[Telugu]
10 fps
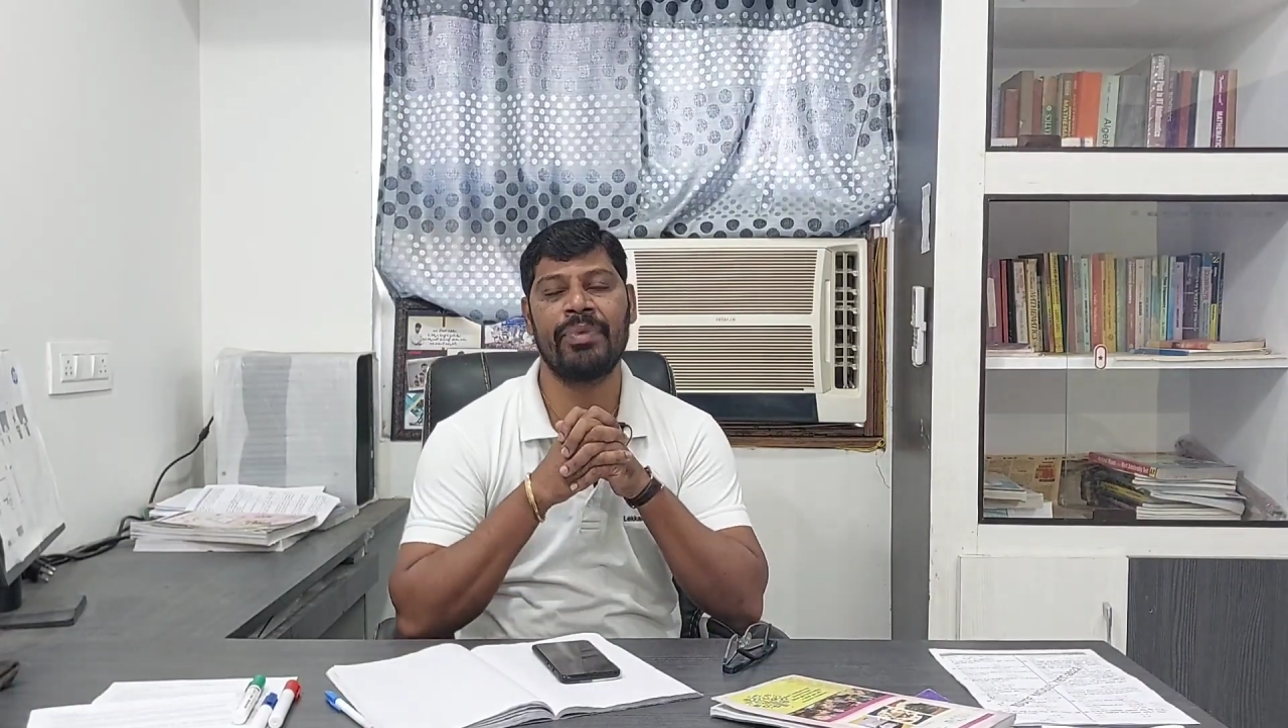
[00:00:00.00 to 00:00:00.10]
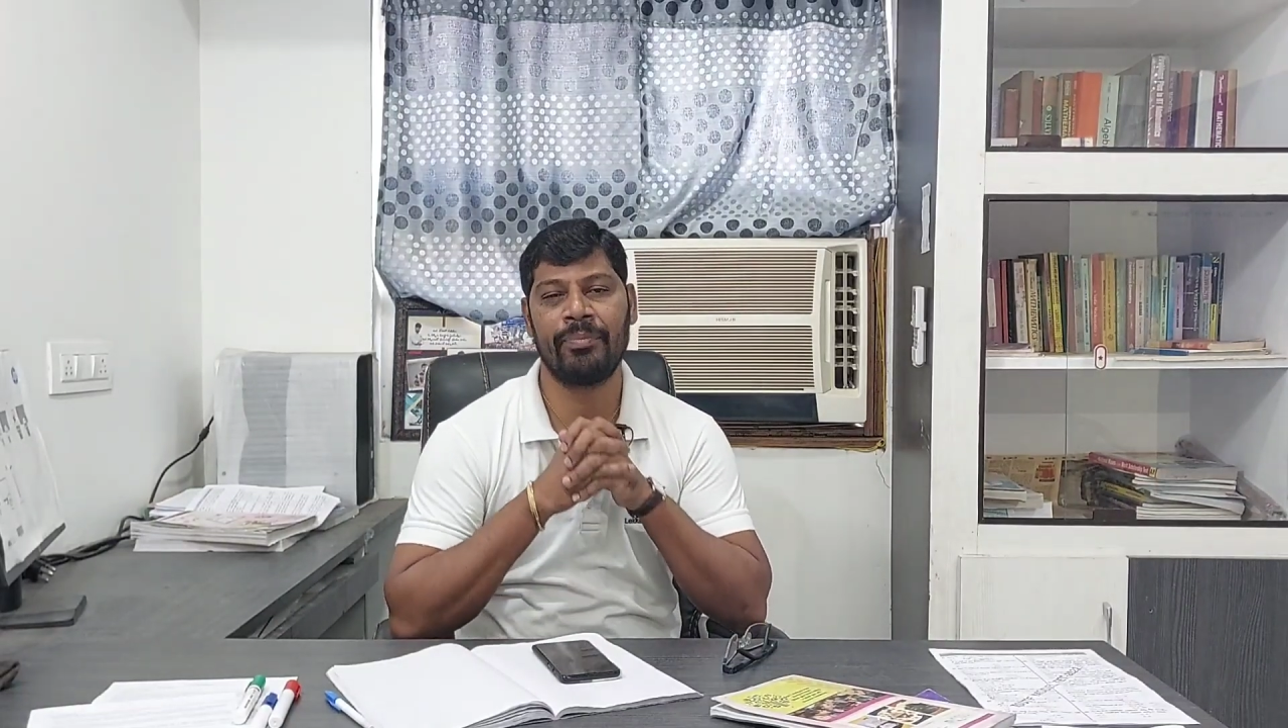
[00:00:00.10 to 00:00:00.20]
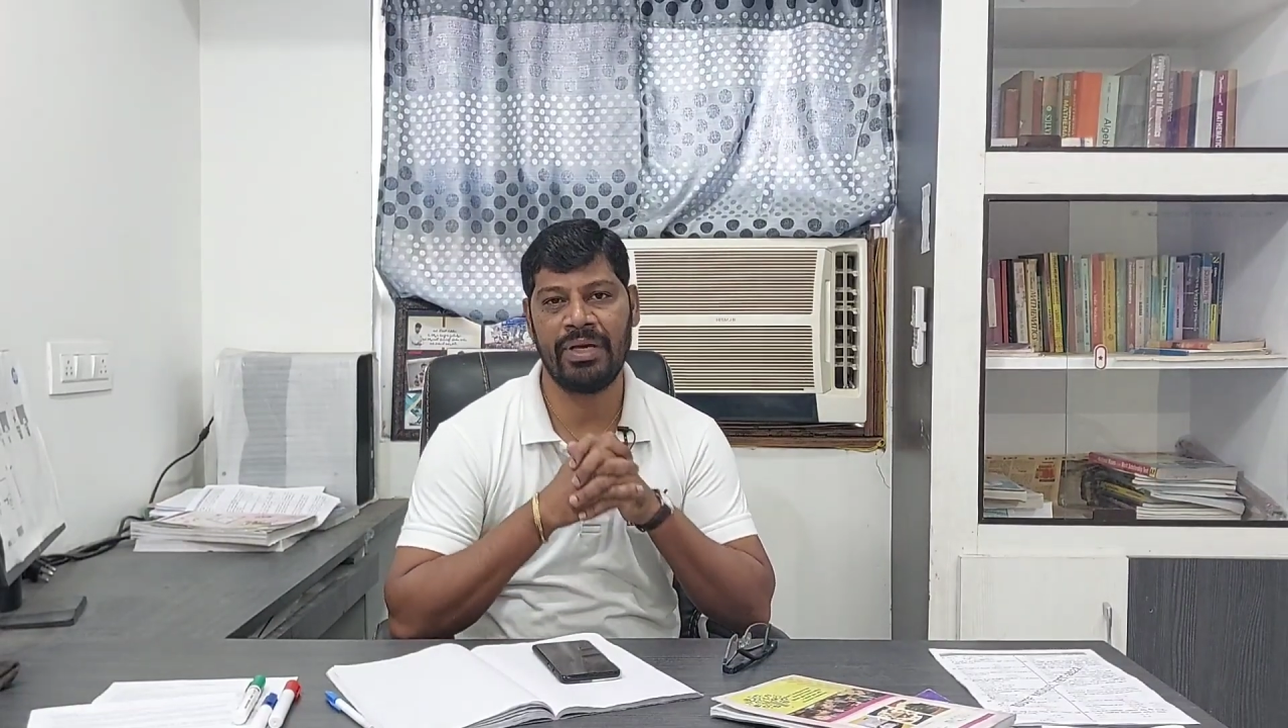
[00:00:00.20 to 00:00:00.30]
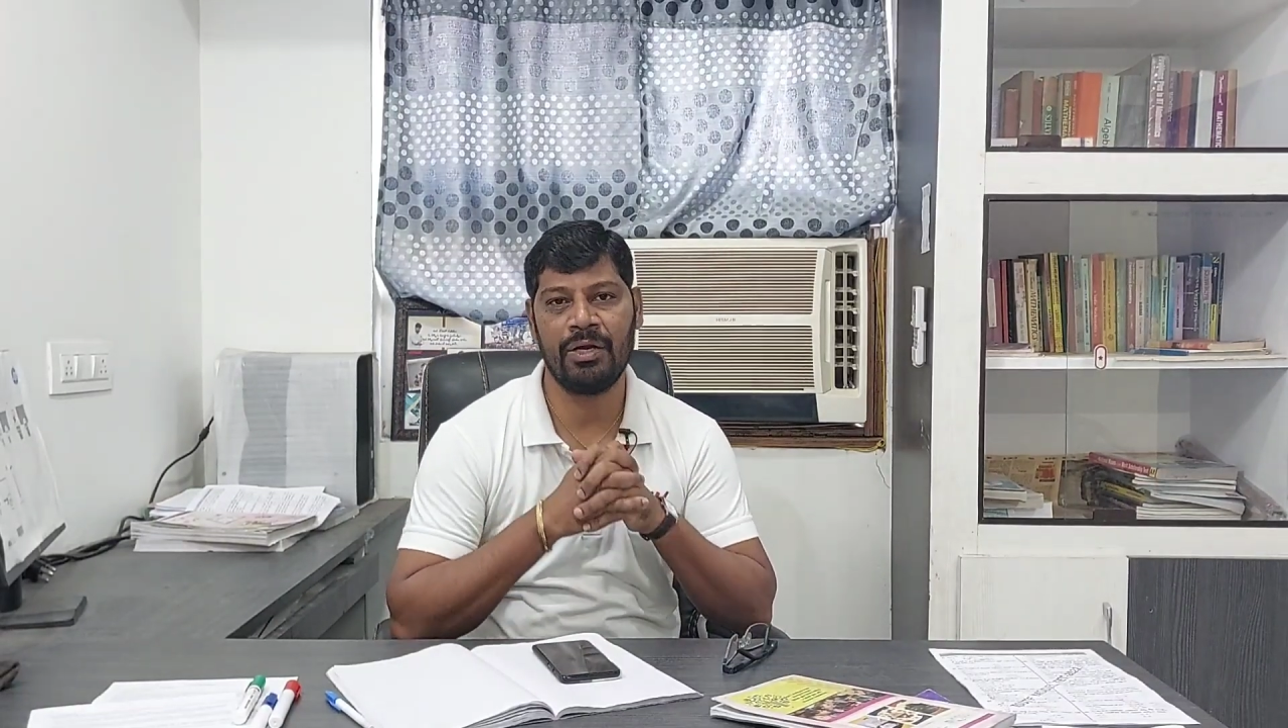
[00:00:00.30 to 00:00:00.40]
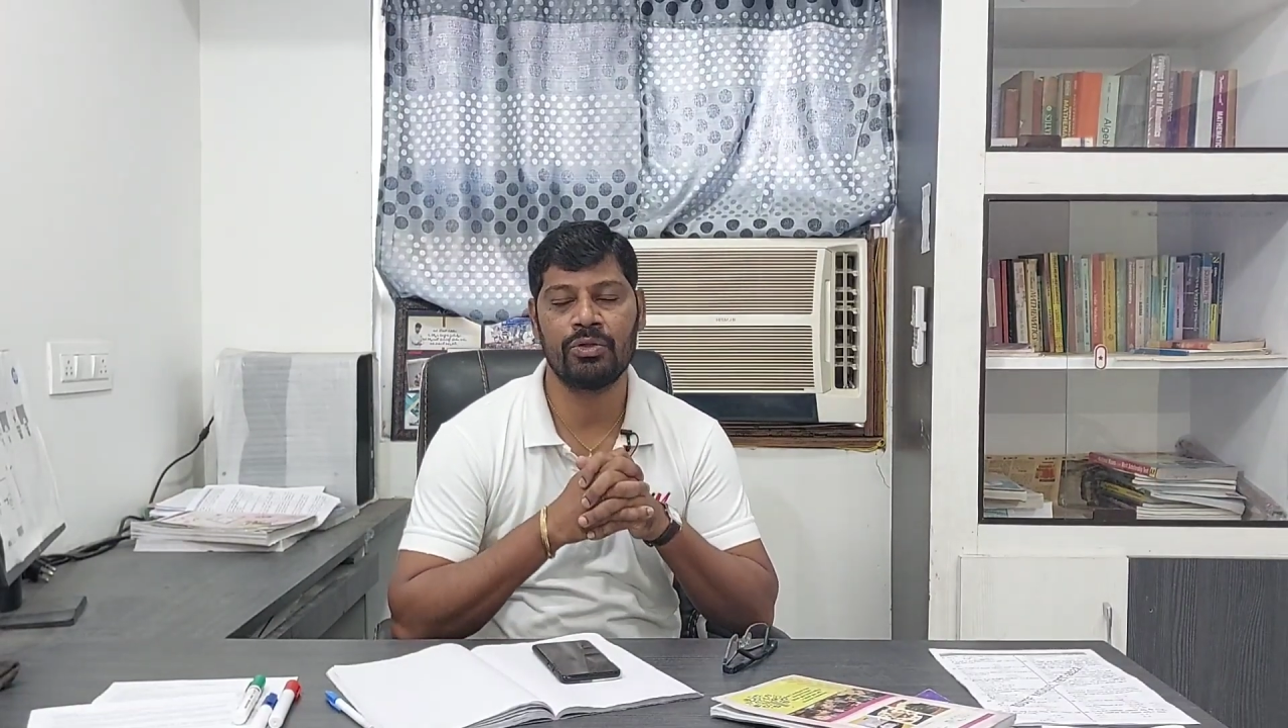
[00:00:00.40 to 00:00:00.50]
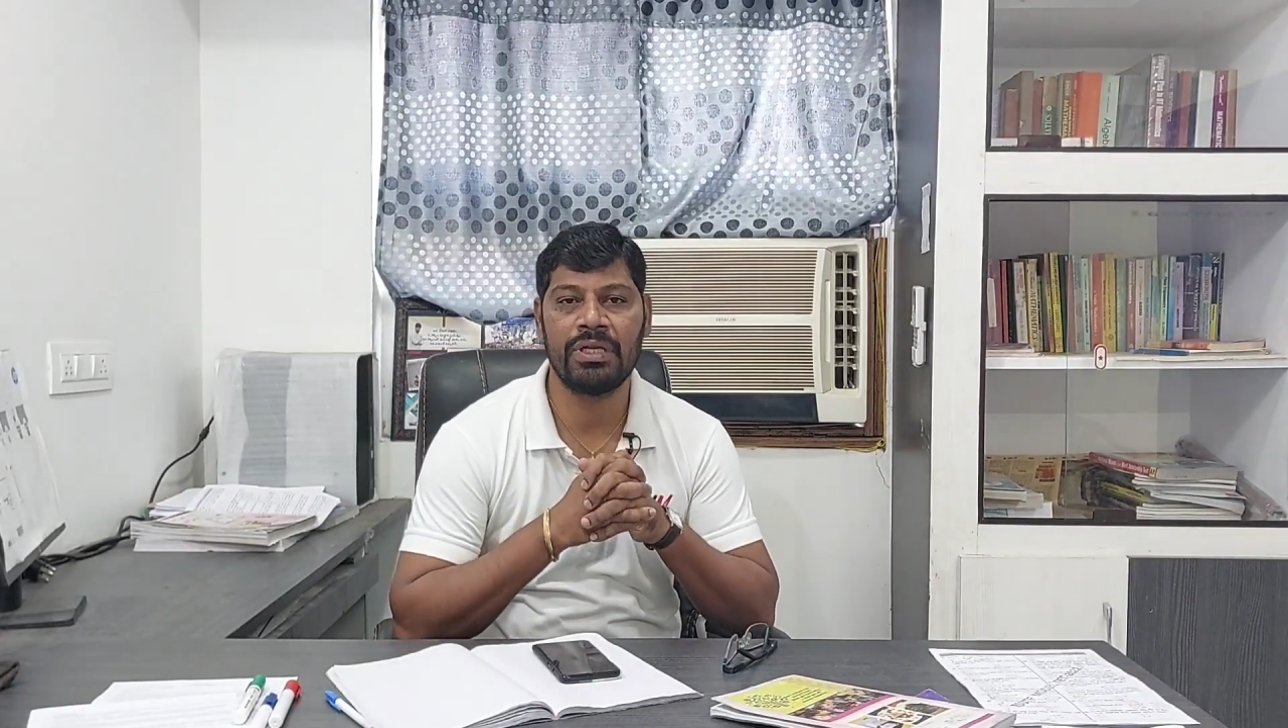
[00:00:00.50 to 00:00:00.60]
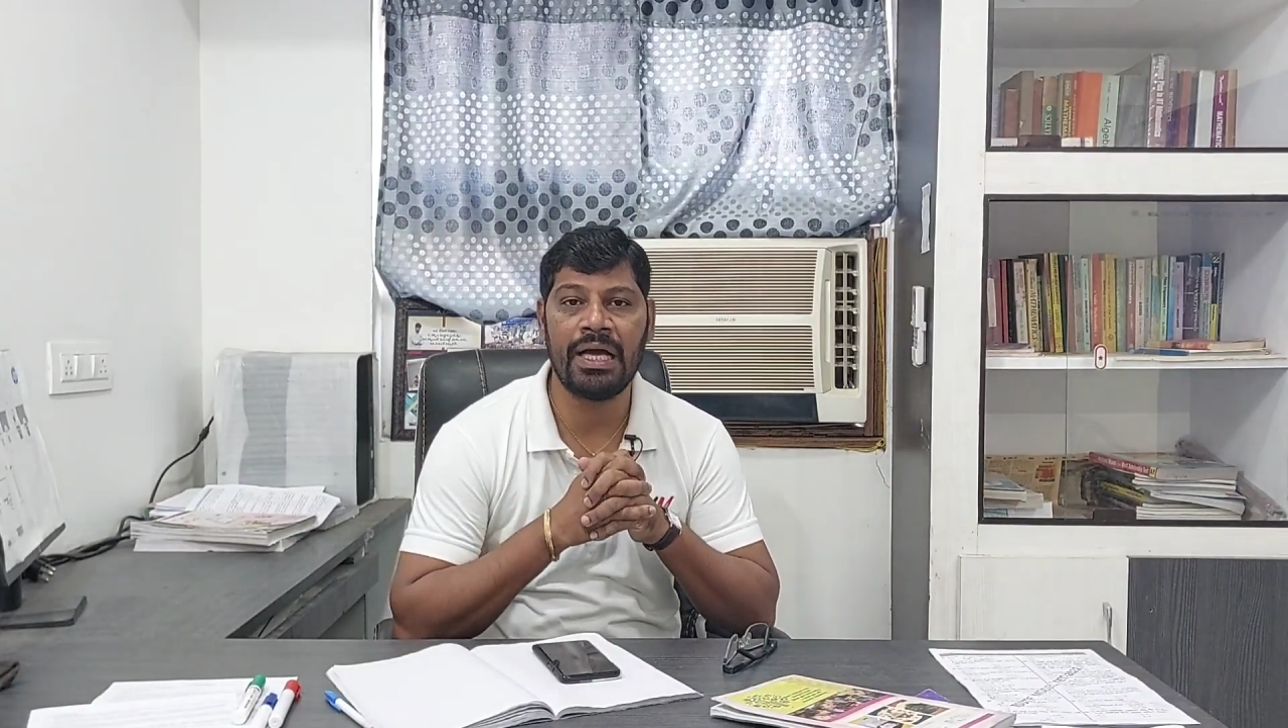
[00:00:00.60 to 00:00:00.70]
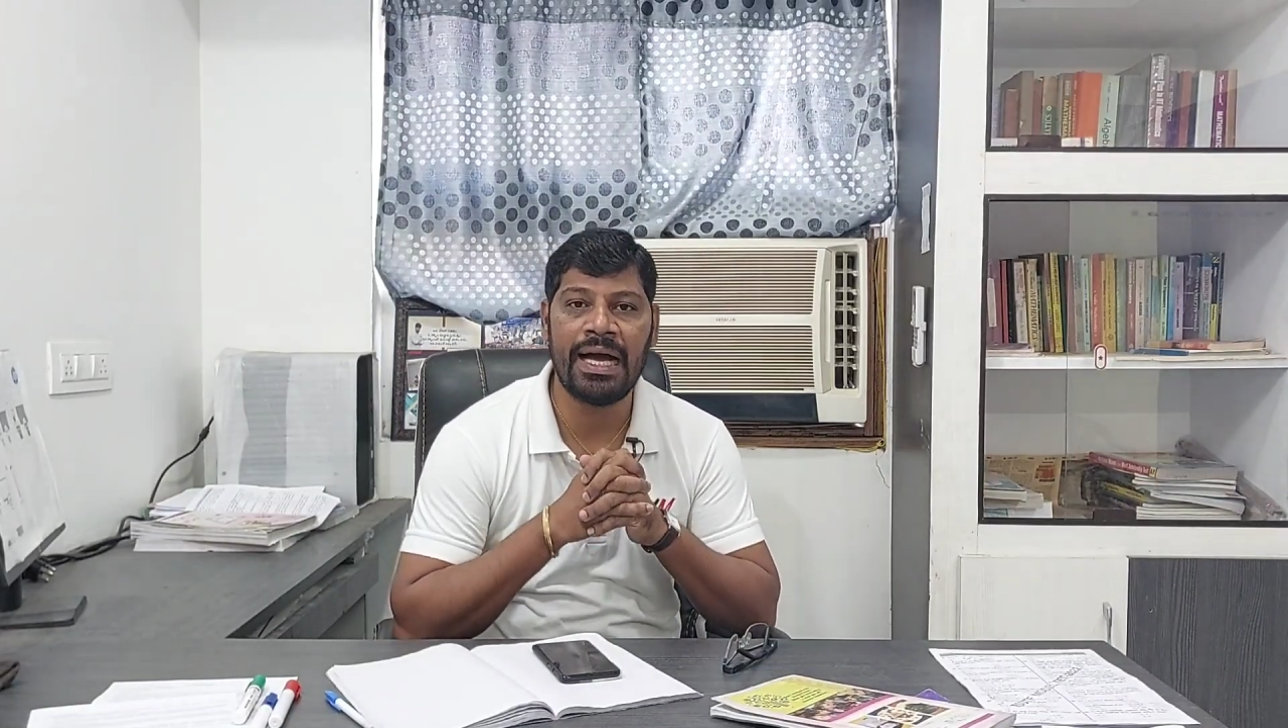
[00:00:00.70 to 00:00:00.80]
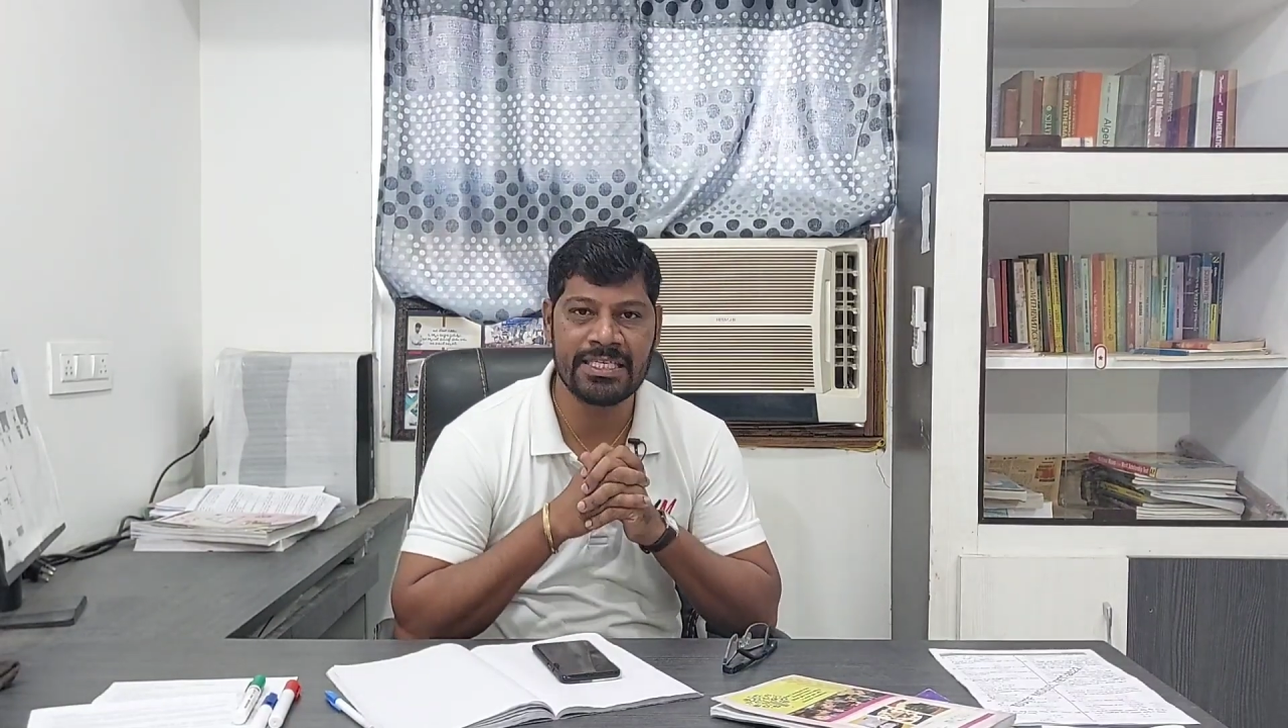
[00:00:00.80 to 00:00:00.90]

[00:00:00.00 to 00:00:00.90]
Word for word: ప్రిపేర్ అవుతున్న